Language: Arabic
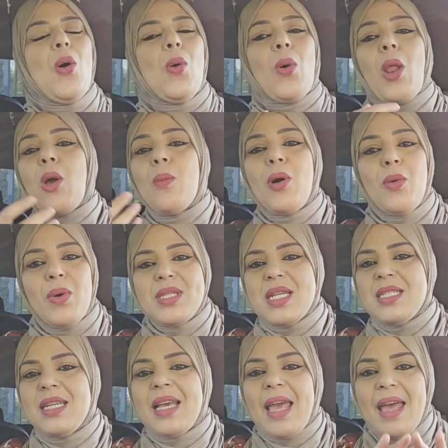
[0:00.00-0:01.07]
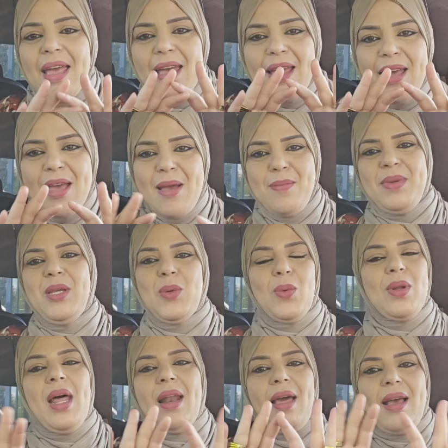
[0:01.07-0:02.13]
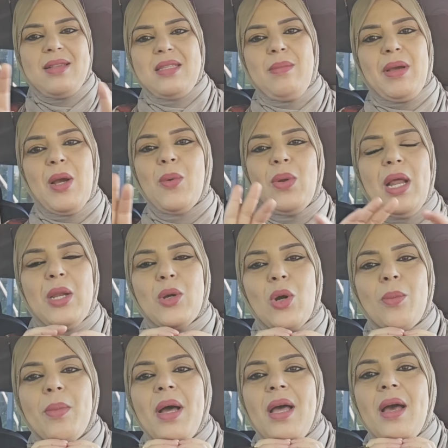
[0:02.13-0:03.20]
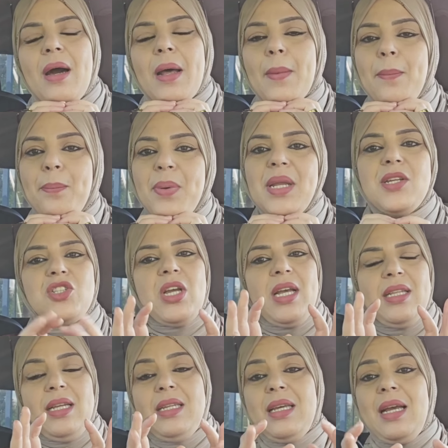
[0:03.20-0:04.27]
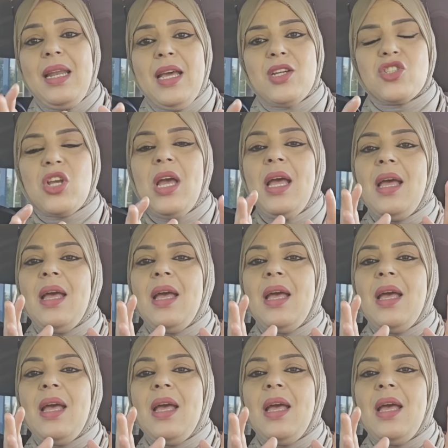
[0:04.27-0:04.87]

وراكم خواتاتي كاملين والله القسم كنقولها لكم ربي اللي شاهد عليا علاش